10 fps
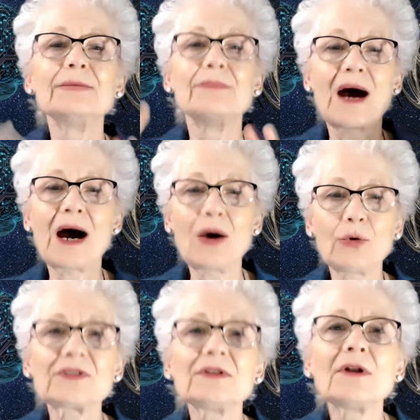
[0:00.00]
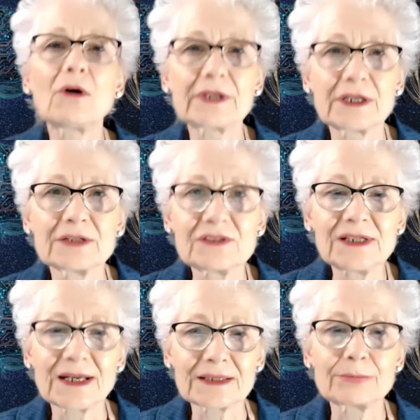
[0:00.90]
im Außen
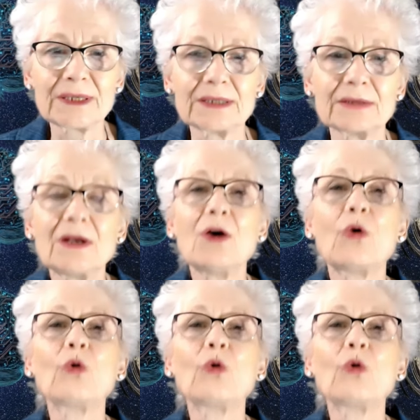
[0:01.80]
orientiert bin